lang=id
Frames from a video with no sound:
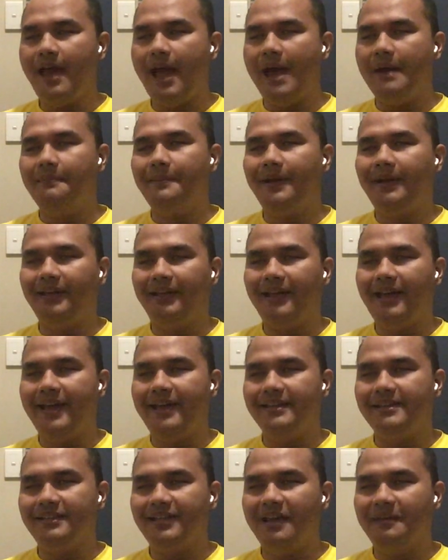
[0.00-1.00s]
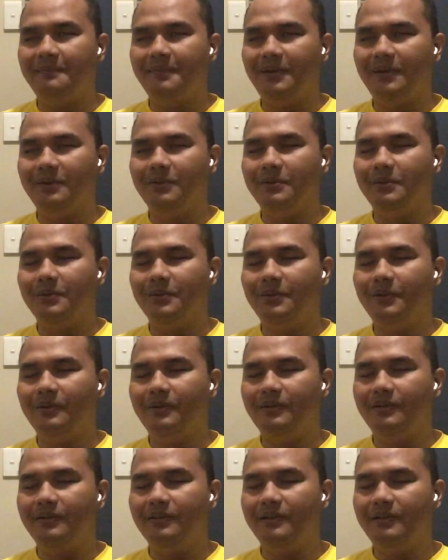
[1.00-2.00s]
aman guys nggak perlu
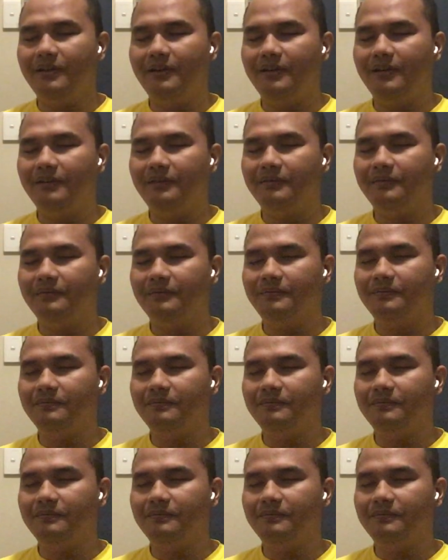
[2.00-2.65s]
um,